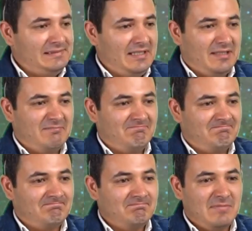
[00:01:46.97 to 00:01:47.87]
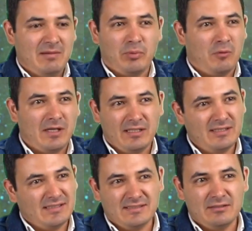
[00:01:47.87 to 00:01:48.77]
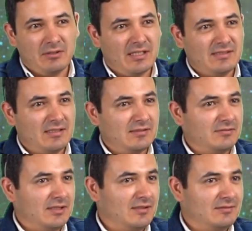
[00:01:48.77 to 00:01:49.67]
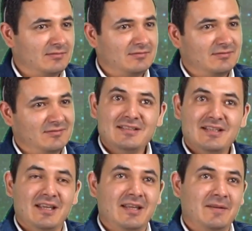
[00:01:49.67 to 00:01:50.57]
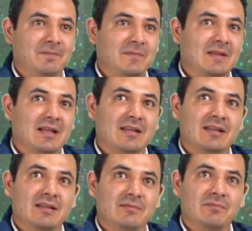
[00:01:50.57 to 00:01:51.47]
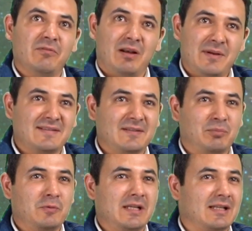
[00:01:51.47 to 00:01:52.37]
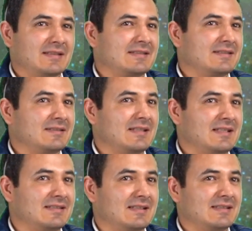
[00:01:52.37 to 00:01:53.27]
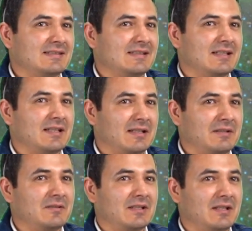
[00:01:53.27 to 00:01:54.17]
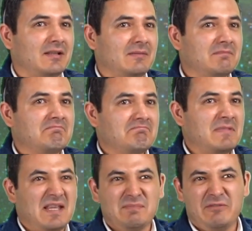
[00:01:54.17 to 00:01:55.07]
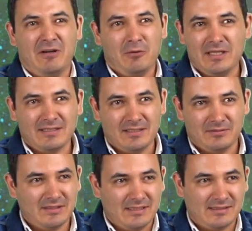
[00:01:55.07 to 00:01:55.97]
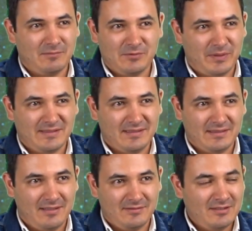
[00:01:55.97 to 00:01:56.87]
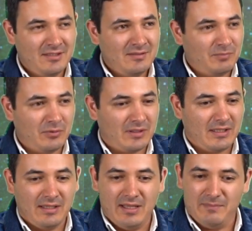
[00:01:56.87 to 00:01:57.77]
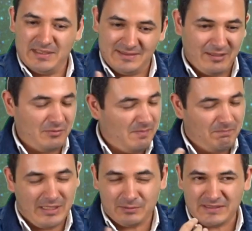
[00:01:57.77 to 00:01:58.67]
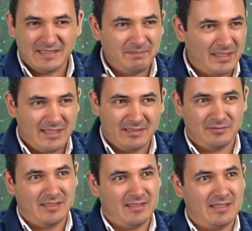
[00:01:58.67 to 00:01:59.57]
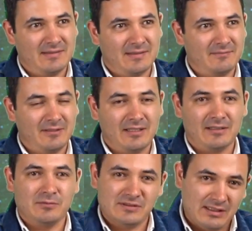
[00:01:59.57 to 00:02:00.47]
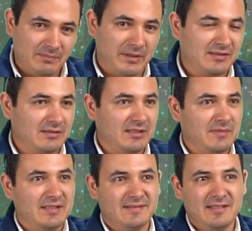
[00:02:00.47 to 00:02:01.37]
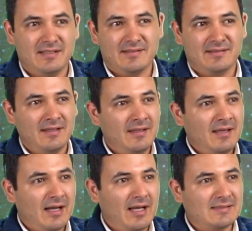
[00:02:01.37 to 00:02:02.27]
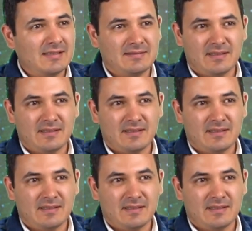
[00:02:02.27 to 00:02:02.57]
Em, aprobar leyes así de urgencia nacional. Em, la de farmacias públicas, esa es la que creo que es mi favorita de todas las que hemos presentado, porque además tiene un impacto así inmediato en la gente, ¿verdad? Reducir el precio de las medicinas hasta en